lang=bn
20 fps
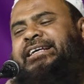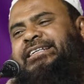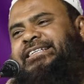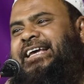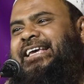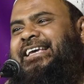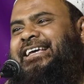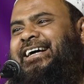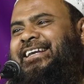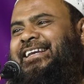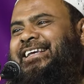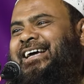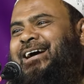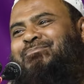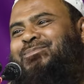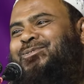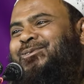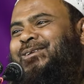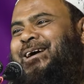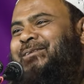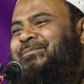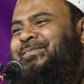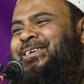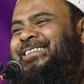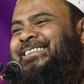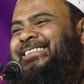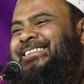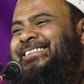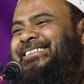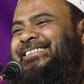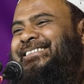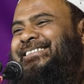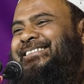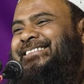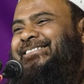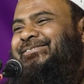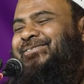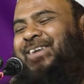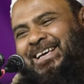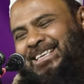সেইখানে আব্দুল হামিদ
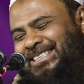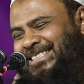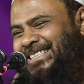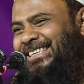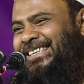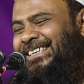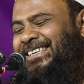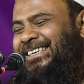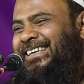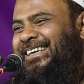ফাইজি